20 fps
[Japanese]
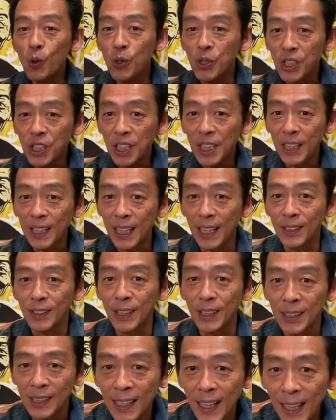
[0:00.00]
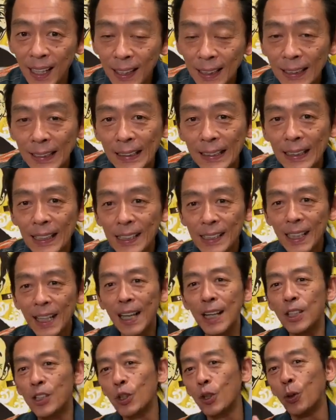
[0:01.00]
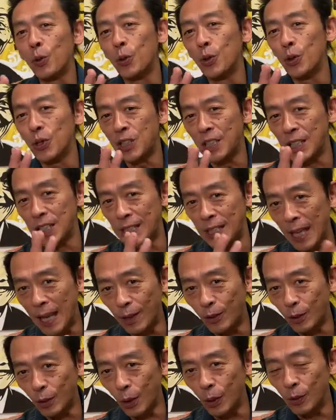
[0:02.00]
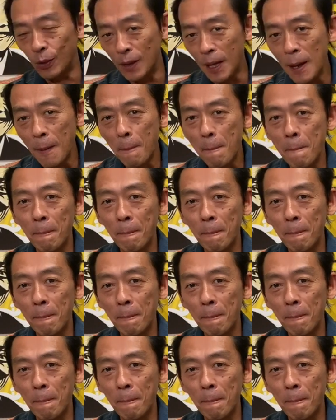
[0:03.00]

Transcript: 刺ってやつですね。社会ちょっと風刺していくというね、う